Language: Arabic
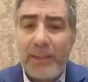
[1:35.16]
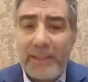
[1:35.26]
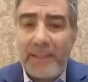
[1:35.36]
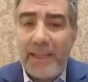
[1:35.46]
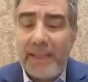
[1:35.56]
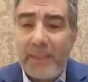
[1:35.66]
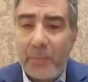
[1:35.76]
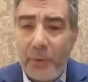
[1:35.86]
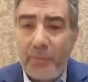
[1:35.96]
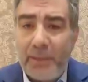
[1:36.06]
الغذائية
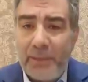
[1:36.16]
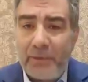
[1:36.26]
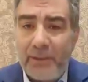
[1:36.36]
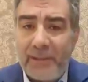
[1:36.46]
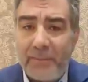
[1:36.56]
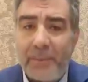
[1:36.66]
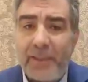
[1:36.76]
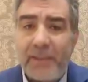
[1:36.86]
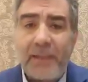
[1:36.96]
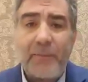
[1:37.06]
المهمة للجسم
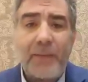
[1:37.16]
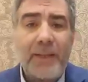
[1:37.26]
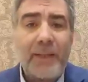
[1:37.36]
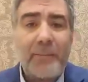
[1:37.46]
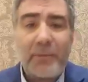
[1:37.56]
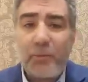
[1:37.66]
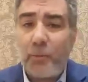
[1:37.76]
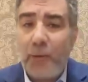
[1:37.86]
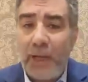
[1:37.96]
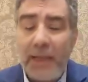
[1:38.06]
بالإضافة إلى
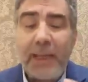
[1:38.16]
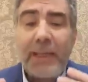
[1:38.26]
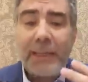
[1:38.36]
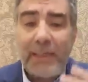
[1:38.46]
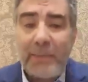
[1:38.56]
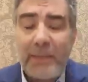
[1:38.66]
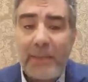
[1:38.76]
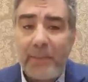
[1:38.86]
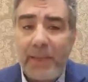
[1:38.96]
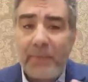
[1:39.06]
مجموعة كبيرة
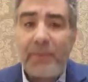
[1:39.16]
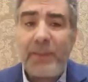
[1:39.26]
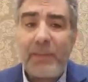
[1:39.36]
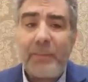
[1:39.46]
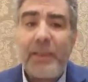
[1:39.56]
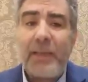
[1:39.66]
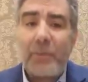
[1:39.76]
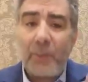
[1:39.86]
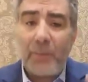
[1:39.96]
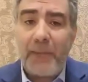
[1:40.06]
من
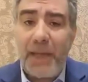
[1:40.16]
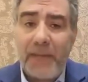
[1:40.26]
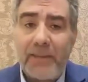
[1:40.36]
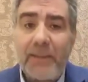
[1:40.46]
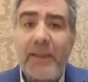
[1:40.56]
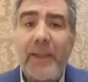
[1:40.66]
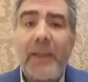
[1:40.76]
الفيتامينات والمعادن